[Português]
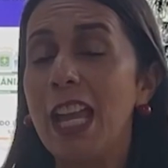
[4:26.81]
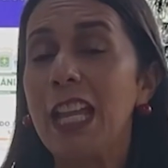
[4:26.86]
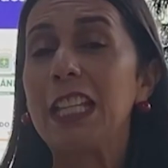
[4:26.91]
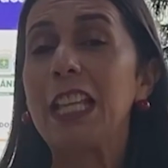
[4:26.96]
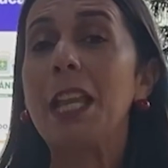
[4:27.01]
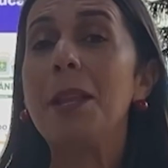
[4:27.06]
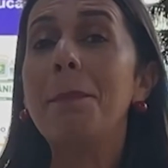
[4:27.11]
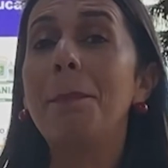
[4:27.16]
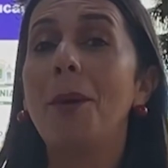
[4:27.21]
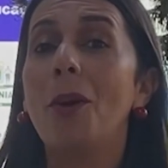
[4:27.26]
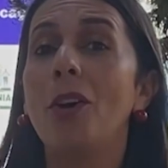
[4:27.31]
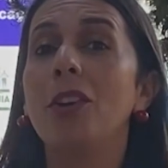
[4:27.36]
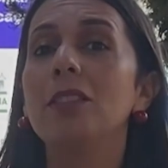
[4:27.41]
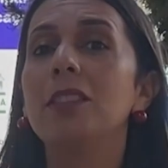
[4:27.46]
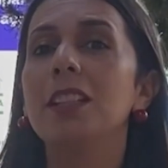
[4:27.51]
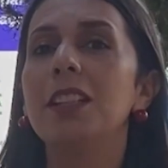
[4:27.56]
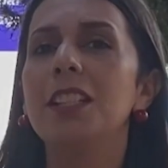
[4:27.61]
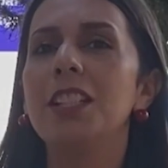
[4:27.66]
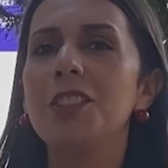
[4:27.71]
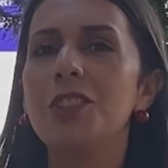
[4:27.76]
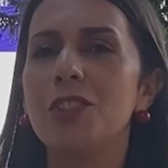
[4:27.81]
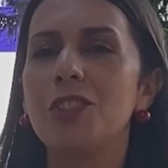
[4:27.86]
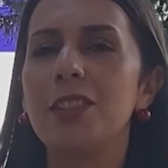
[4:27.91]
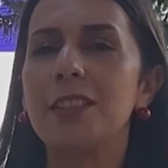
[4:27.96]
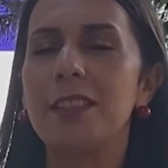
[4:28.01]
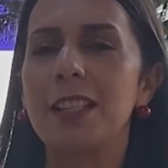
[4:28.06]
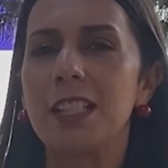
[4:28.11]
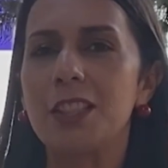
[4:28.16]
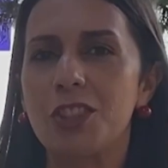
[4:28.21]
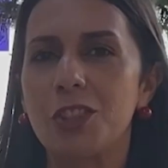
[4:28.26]
e é importante de
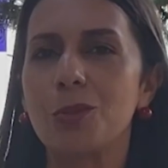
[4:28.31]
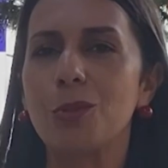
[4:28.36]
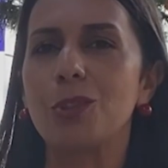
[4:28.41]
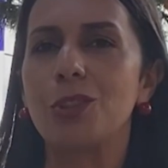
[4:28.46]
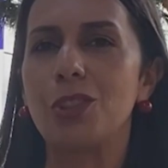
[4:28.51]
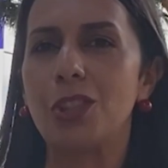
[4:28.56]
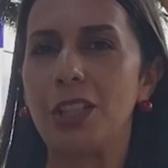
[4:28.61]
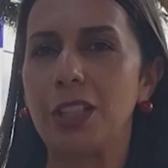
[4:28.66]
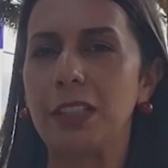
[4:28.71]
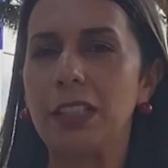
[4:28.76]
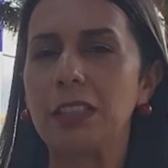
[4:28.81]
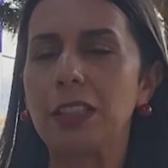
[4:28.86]
ser discutida.